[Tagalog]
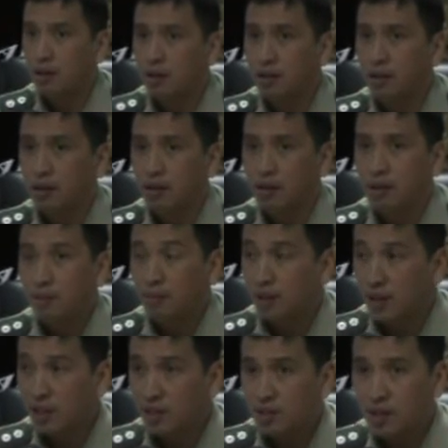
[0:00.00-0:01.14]
tubig sa mga
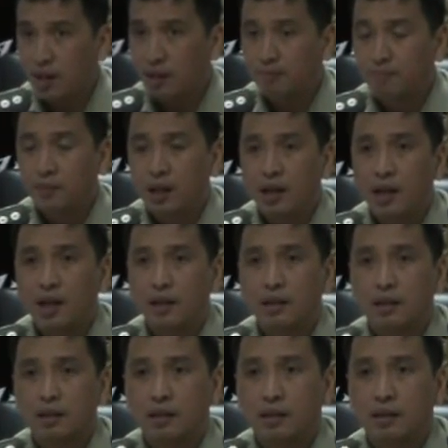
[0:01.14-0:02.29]
bangis ng Pinoy
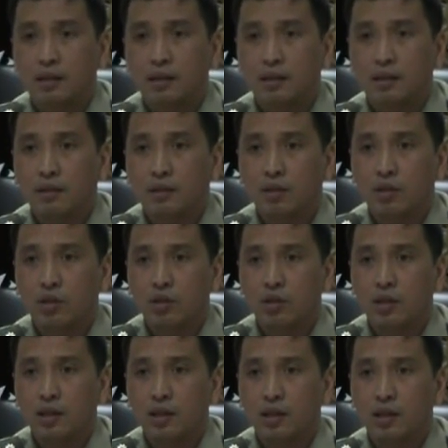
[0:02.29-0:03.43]
sa karagatan ng
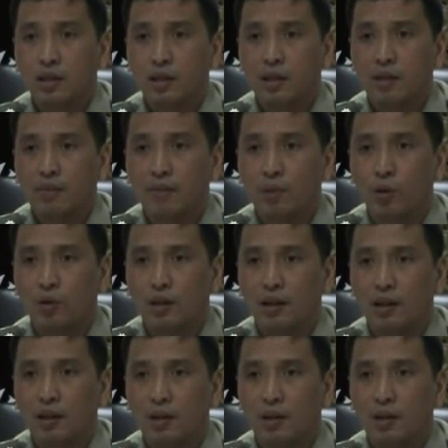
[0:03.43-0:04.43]
Sambales noong January 27.